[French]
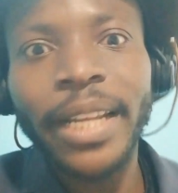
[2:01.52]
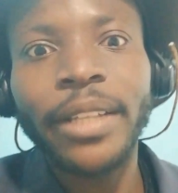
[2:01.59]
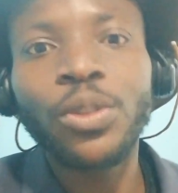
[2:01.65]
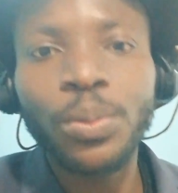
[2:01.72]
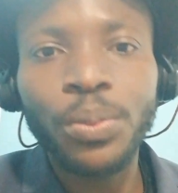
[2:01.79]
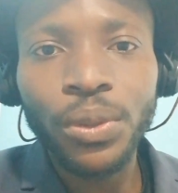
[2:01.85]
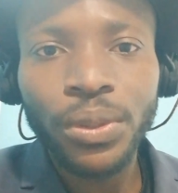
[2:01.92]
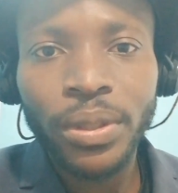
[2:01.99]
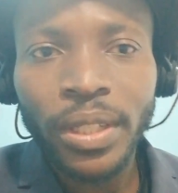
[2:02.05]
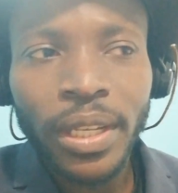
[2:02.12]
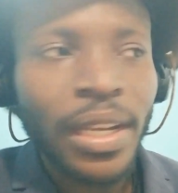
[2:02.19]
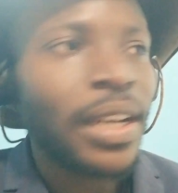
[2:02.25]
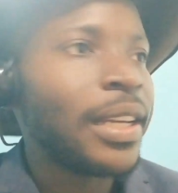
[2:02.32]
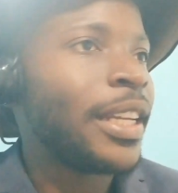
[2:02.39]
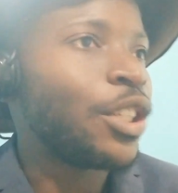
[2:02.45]
a mis les deux buts,
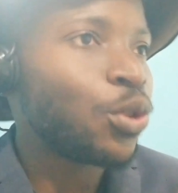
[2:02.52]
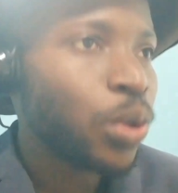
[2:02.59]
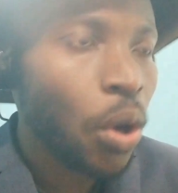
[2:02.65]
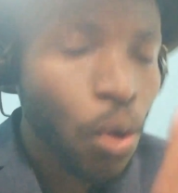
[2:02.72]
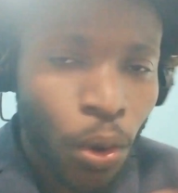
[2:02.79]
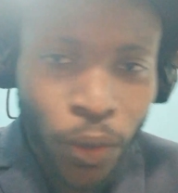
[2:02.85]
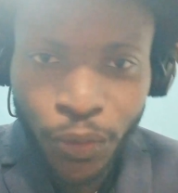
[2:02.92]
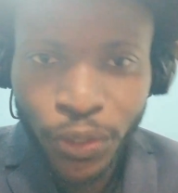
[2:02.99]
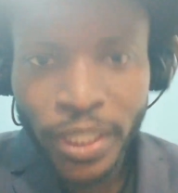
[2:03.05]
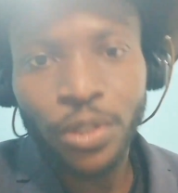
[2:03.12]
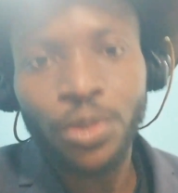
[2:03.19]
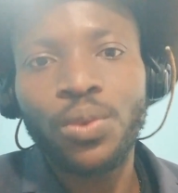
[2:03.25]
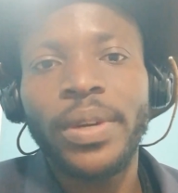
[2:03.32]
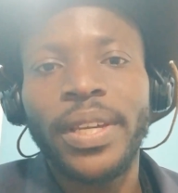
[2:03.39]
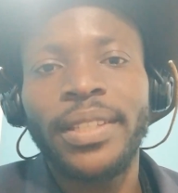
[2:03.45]
les joueurs ont
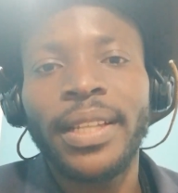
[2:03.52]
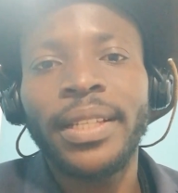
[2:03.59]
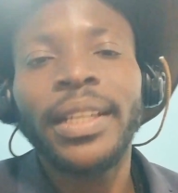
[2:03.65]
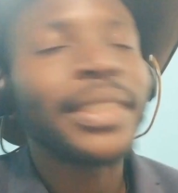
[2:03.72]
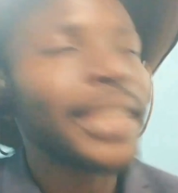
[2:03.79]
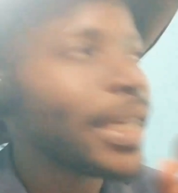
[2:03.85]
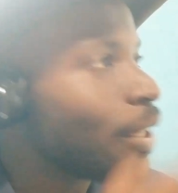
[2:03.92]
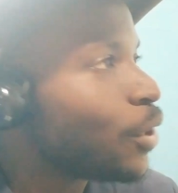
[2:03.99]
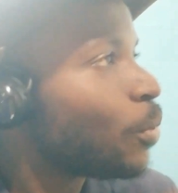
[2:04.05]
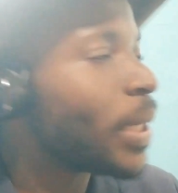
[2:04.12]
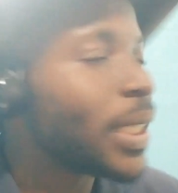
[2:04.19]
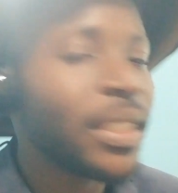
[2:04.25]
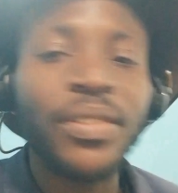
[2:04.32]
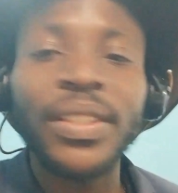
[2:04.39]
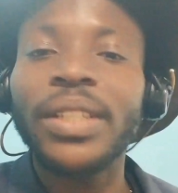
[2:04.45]
refusé de jouer. C'est-à-dire dès qu'il y a
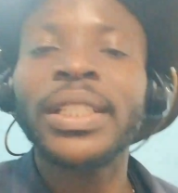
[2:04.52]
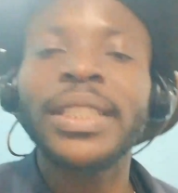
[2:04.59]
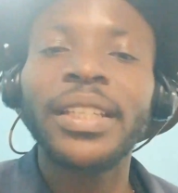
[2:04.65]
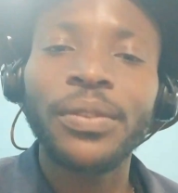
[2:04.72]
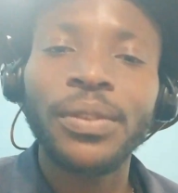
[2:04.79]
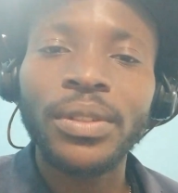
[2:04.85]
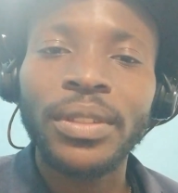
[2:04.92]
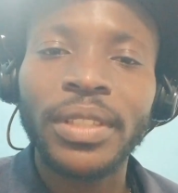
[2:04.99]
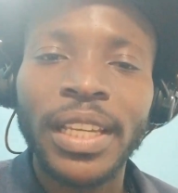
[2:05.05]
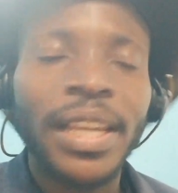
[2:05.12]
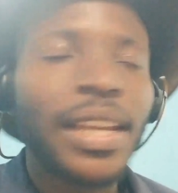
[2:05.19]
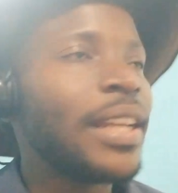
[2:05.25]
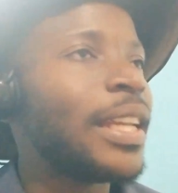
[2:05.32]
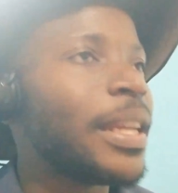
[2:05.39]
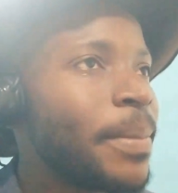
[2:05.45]
une balle qui vient à la défense,
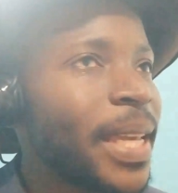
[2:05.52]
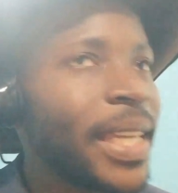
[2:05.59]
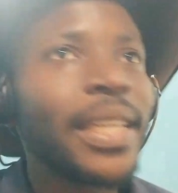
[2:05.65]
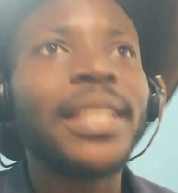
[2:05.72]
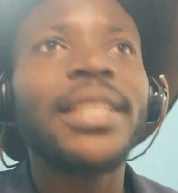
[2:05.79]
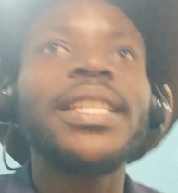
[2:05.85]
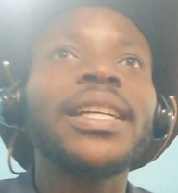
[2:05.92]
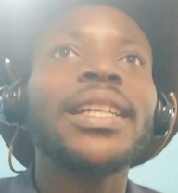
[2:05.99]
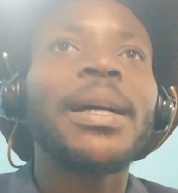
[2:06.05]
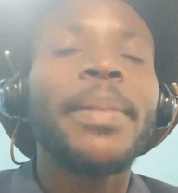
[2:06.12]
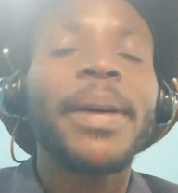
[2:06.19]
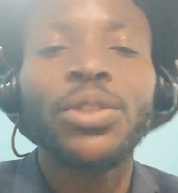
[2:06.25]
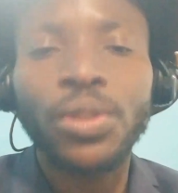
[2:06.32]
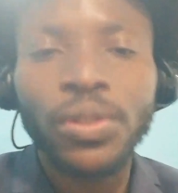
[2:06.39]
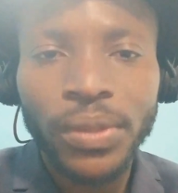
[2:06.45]
les mecs, ils tirent
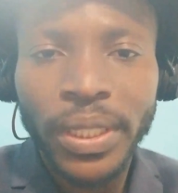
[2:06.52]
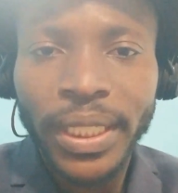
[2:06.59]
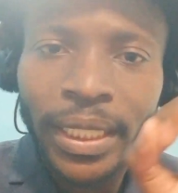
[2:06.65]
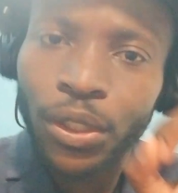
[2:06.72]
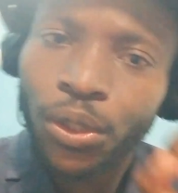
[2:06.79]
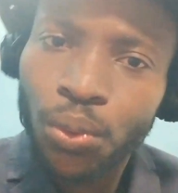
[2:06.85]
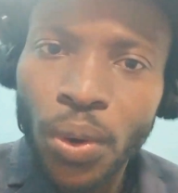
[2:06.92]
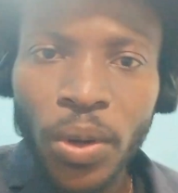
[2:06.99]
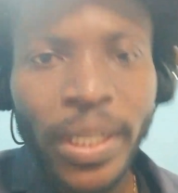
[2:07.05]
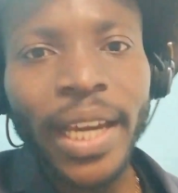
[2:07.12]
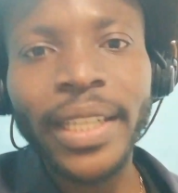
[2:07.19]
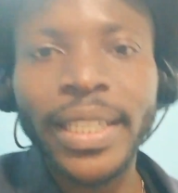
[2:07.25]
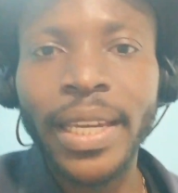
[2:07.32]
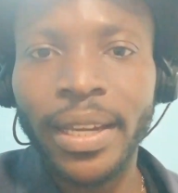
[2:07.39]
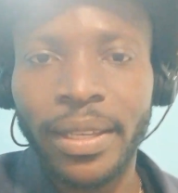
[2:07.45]
la balle devant, ils jouent en
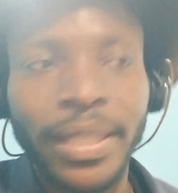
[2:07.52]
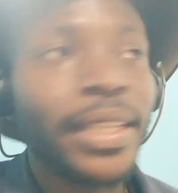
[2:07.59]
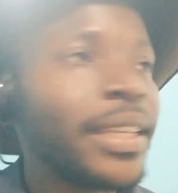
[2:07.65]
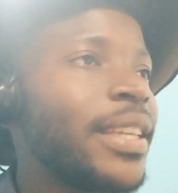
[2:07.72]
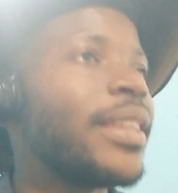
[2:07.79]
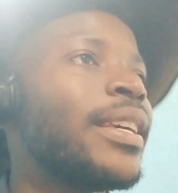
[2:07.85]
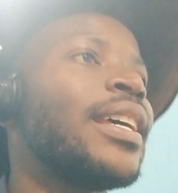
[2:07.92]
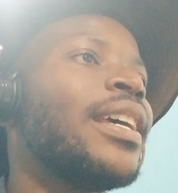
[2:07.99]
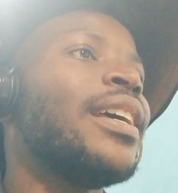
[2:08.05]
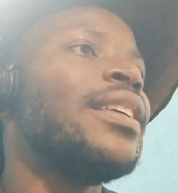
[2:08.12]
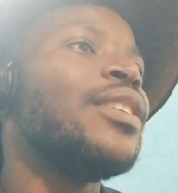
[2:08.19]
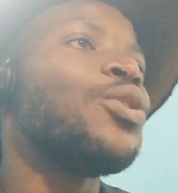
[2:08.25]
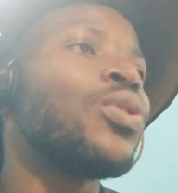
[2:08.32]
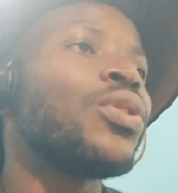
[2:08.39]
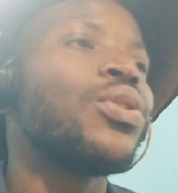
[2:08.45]
arrière. Et
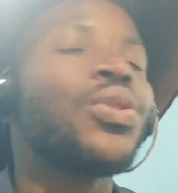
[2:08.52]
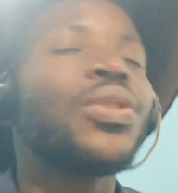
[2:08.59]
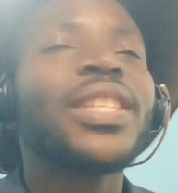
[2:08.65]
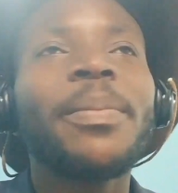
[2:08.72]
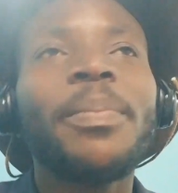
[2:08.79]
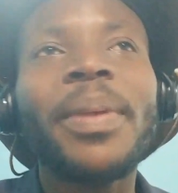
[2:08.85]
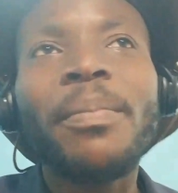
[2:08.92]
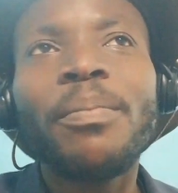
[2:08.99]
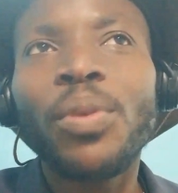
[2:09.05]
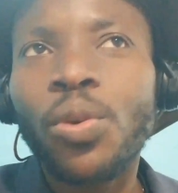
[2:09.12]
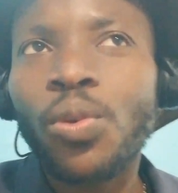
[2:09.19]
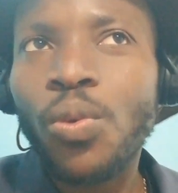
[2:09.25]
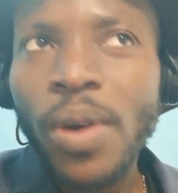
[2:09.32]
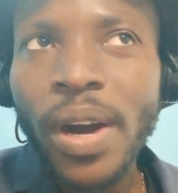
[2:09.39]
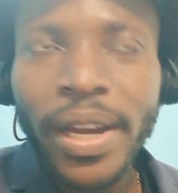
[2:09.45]
je, ne sais pas
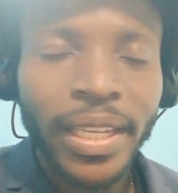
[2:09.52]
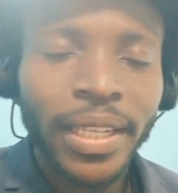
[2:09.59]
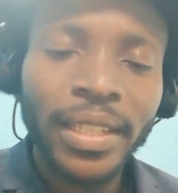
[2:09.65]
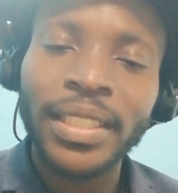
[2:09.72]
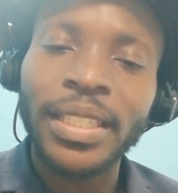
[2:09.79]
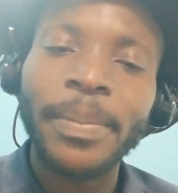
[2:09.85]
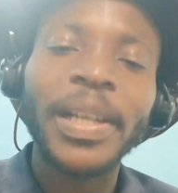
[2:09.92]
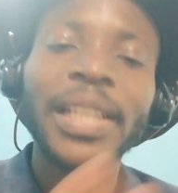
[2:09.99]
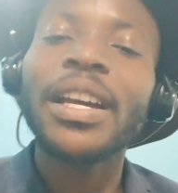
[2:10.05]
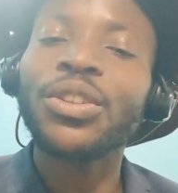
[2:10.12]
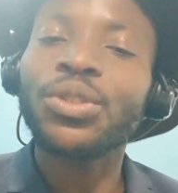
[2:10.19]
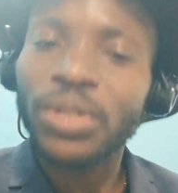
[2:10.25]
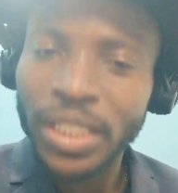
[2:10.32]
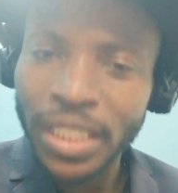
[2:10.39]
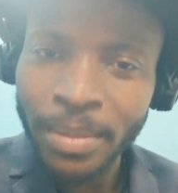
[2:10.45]
pourquoi, et c'est pas que
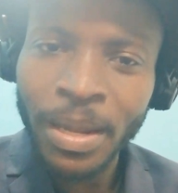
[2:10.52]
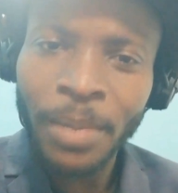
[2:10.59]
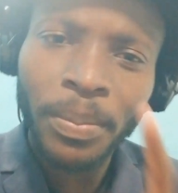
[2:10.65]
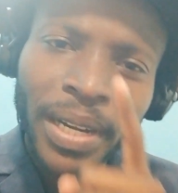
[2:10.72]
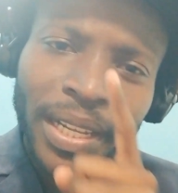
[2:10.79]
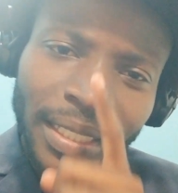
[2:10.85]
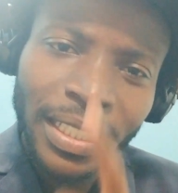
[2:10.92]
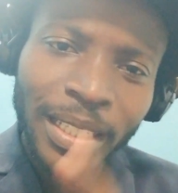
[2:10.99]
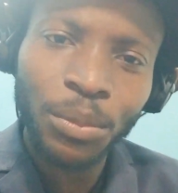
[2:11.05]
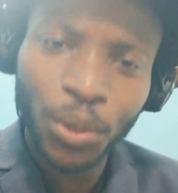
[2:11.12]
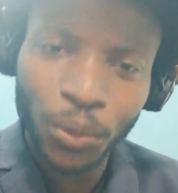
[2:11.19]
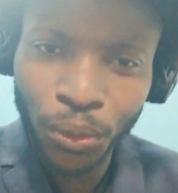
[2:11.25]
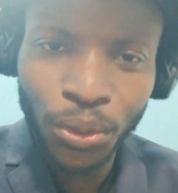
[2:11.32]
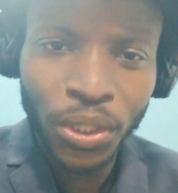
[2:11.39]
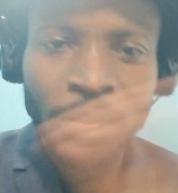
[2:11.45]
l'Argentine aime plein d'équipes
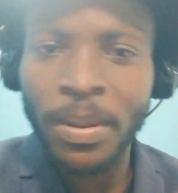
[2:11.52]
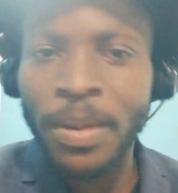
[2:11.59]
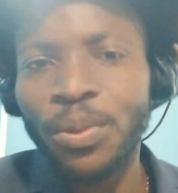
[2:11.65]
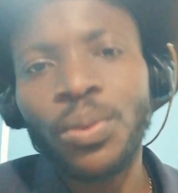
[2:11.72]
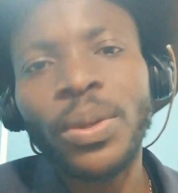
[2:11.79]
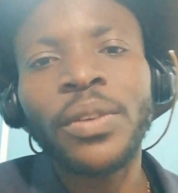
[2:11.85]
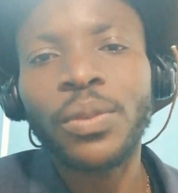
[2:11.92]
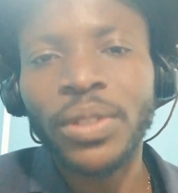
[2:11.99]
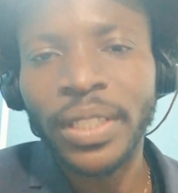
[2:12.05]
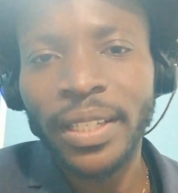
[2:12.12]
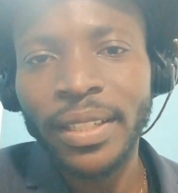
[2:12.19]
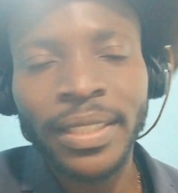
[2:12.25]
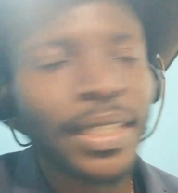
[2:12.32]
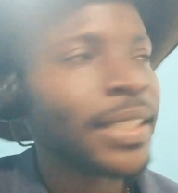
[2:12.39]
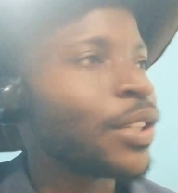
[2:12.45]
de foot, je sais pas pourquoi ils font
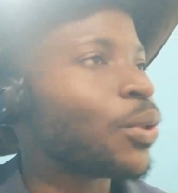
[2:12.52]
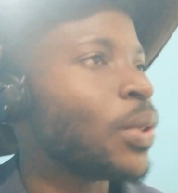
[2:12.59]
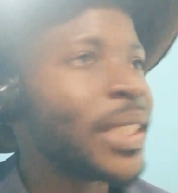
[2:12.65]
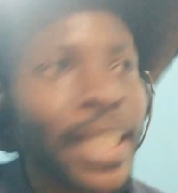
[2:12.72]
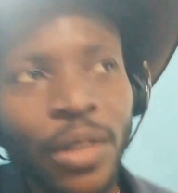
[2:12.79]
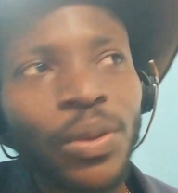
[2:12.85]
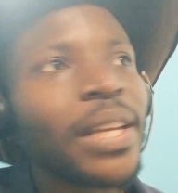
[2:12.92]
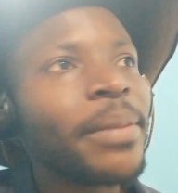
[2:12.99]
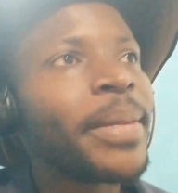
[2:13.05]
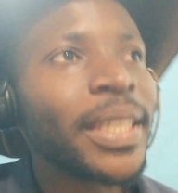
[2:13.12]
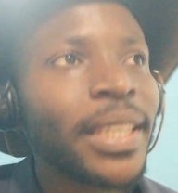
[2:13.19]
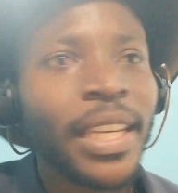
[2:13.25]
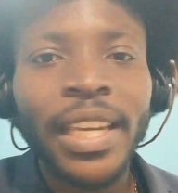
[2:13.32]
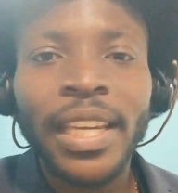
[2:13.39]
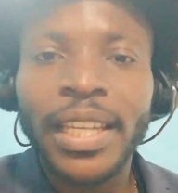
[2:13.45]
ça. C'est-à-dire que dès que les
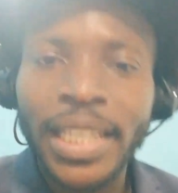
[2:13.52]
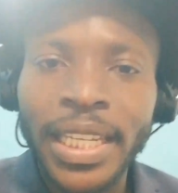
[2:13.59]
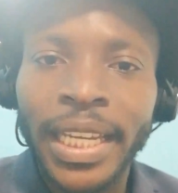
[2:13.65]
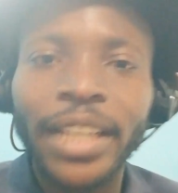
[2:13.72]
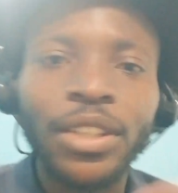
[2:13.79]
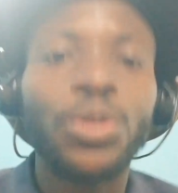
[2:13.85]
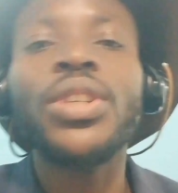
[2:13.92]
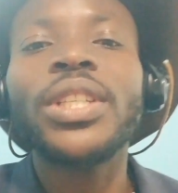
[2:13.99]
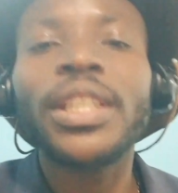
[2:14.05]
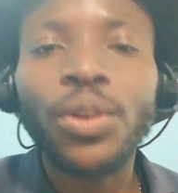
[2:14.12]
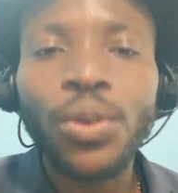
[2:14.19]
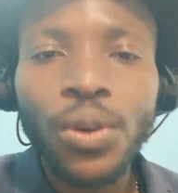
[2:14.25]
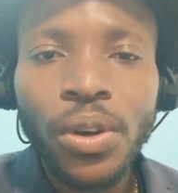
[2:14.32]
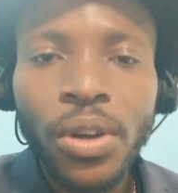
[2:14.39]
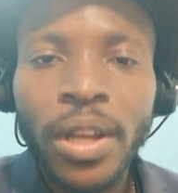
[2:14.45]
mecs, ils gagnent
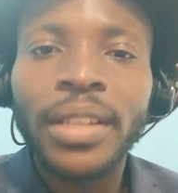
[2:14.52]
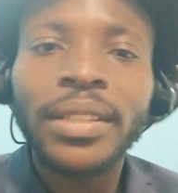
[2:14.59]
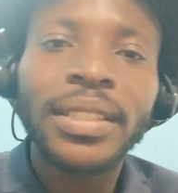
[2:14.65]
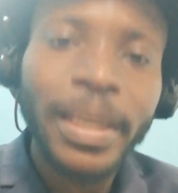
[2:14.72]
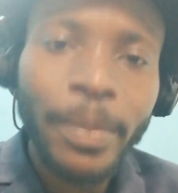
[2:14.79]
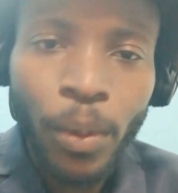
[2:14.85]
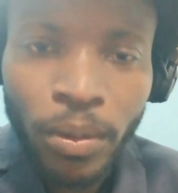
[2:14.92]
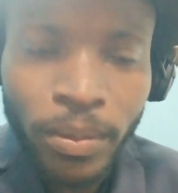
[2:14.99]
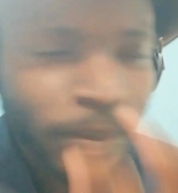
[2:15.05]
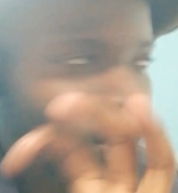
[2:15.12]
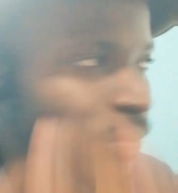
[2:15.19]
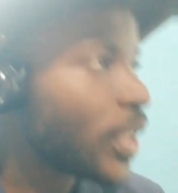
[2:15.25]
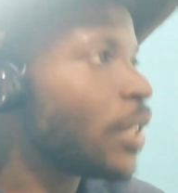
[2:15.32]
2-0, c'est bon.